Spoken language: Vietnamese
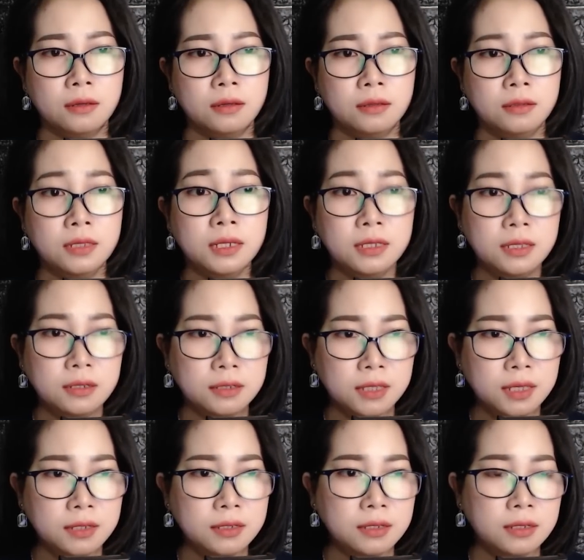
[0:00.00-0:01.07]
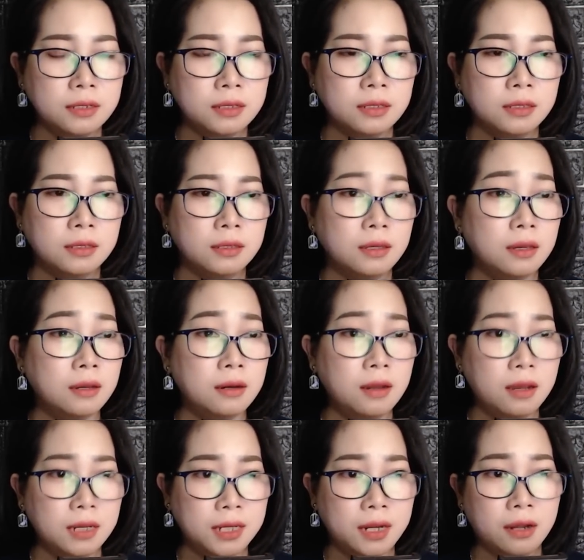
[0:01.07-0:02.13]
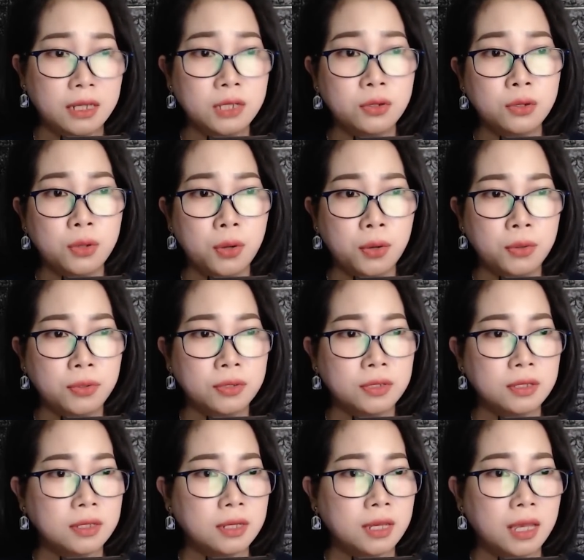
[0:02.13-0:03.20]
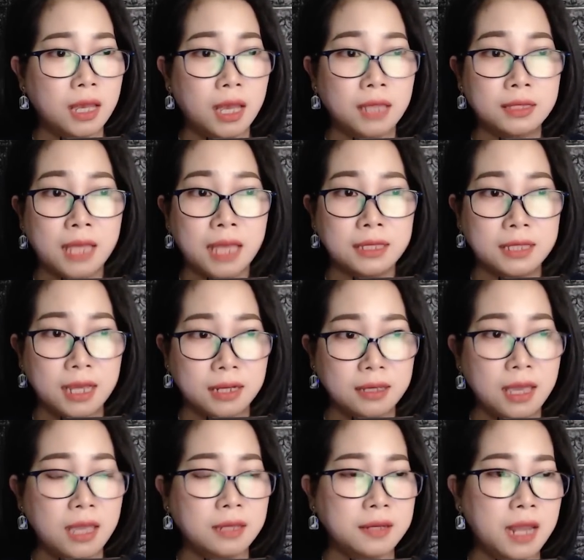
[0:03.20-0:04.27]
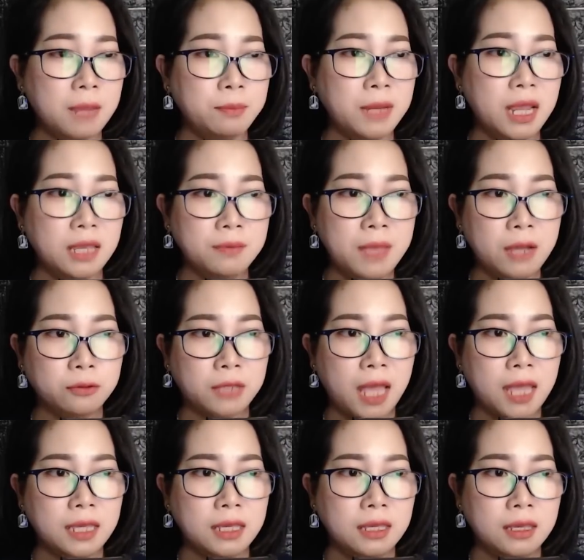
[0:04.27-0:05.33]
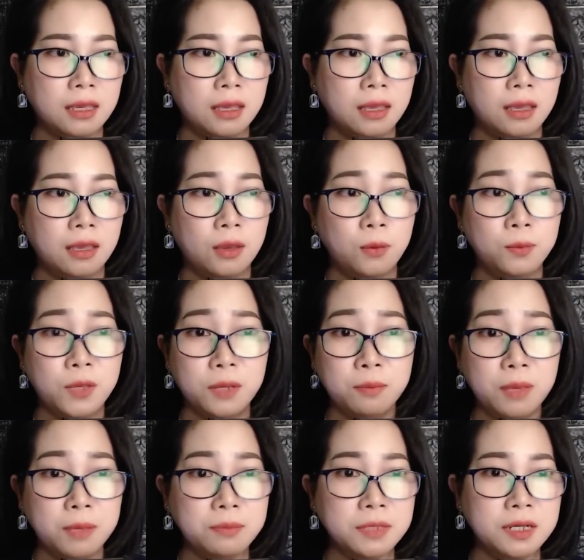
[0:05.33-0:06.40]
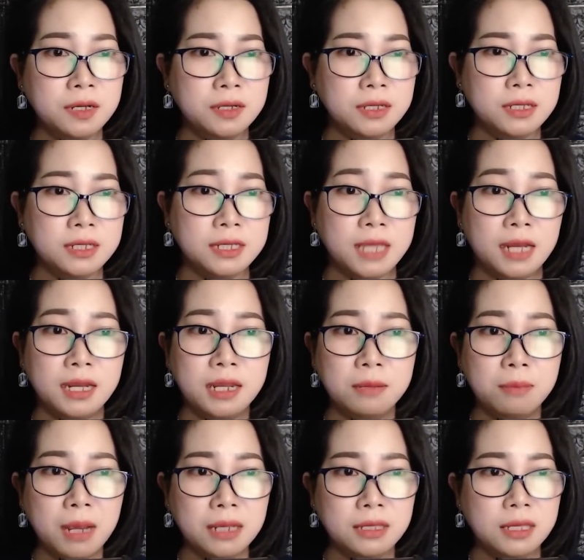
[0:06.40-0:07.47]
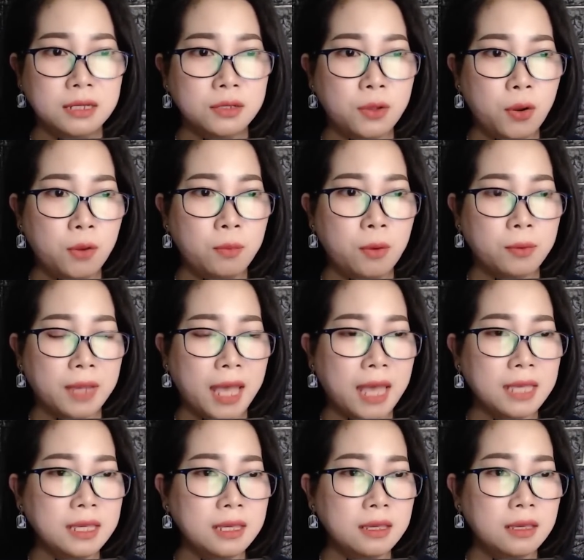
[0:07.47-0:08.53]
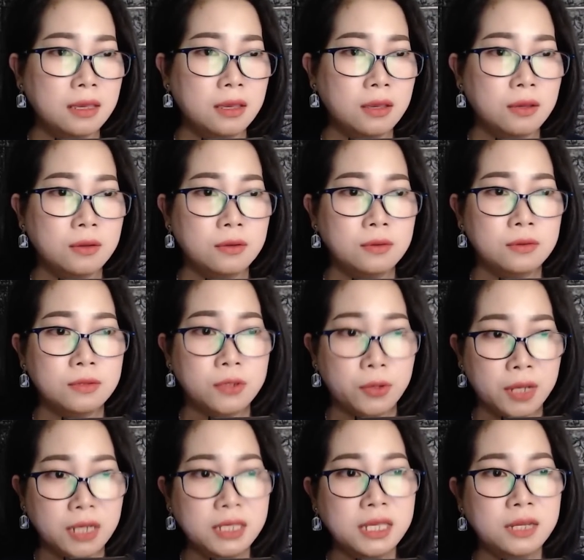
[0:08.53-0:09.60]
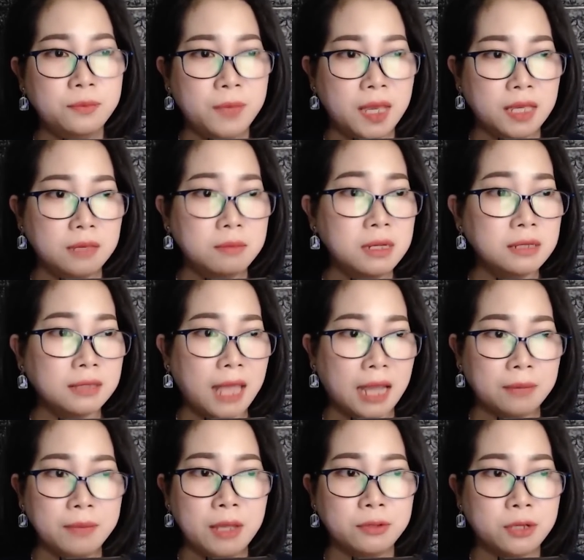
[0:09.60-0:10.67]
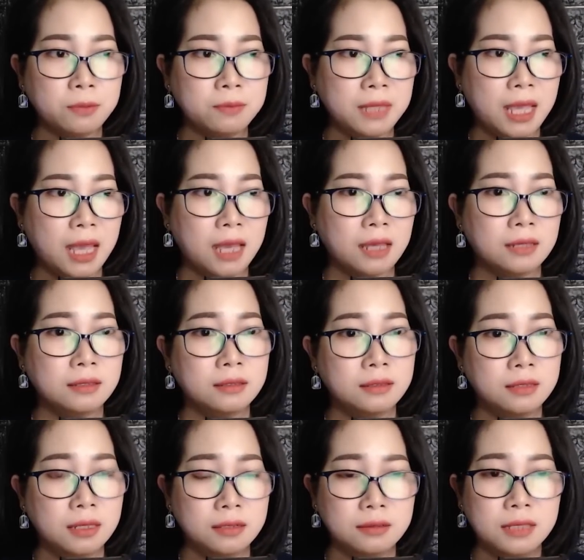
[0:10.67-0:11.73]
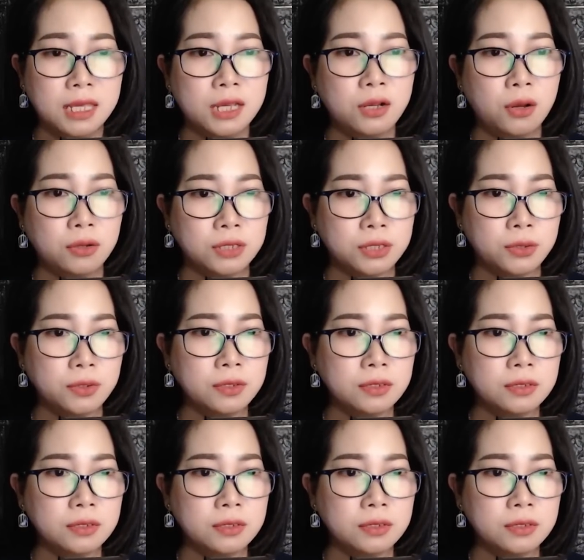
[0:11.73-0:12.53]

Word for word: Nhưng dường như lời nói của cô anh ta chẳng hề đem để vào tai, vẫn mỉm cười khẽ liếc mắt nhìn cô một cái, rồi cứ như vậy bước thẳng vào trong nhà, tự nhiên ngồi xuống.